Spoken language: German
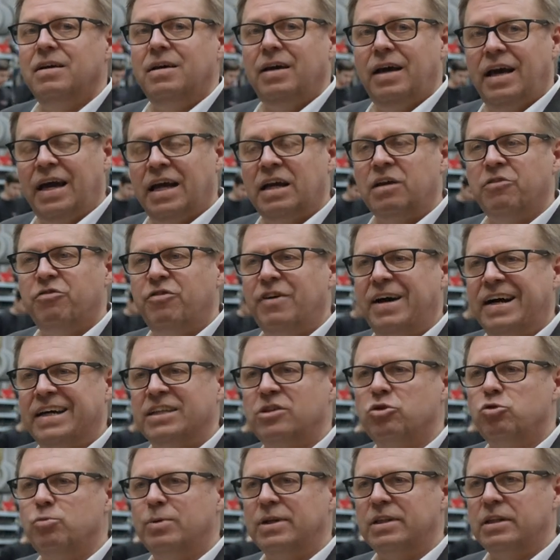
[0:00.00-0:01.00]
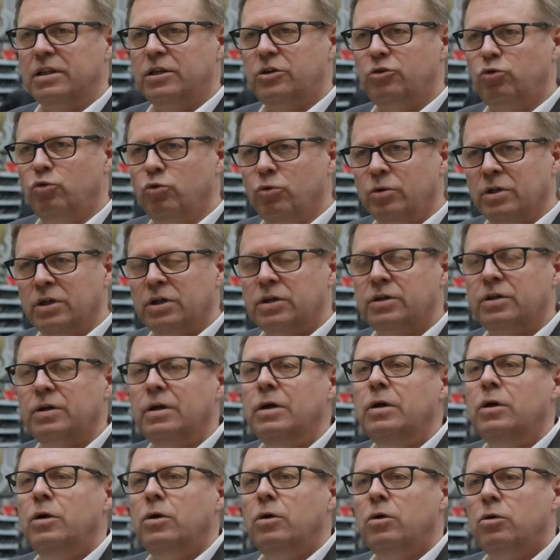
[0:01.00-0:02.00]
eigenverantwortlich durch
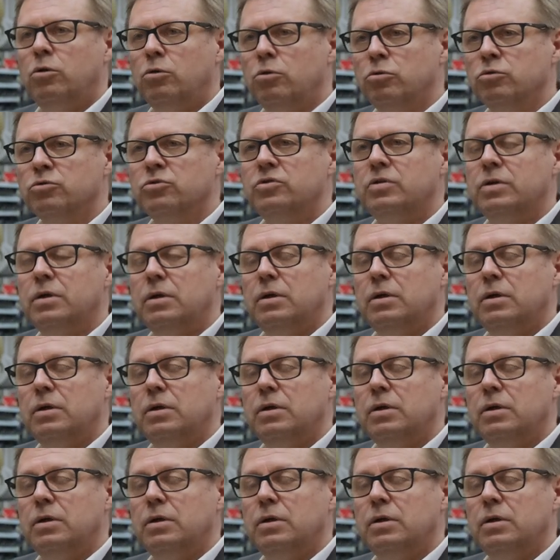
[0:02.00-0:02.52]
und